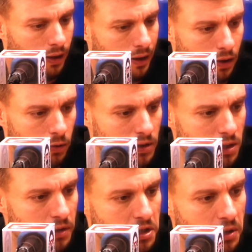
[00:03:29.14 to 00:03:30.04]
que lo iba a
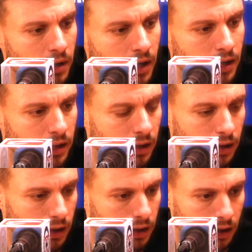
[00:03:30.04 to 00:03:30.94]
saber llevar,
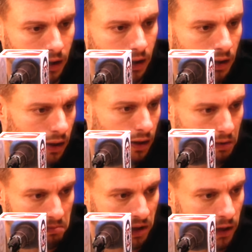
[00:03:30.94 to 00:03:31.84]
que,
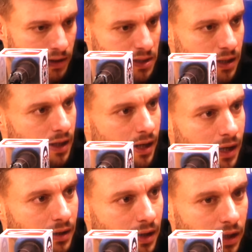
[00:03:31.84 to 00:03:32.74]
que, iba a salir
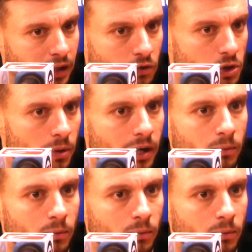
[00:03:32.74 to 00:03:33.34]
adelante, que nos iba a